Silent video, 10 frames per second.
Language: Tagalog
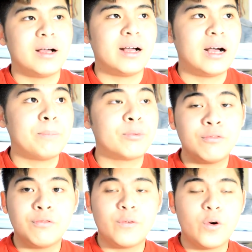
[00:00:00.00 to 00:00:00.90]

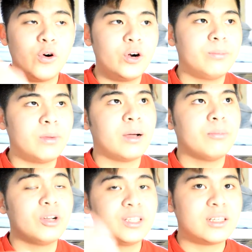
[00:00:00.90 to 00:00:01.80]
ma-approve or
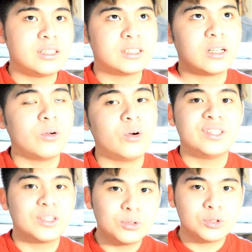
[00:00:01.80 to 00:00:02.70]
ma-monetize ako
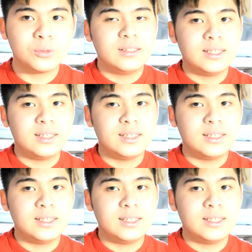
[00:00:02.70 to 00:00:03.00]
ng YouTube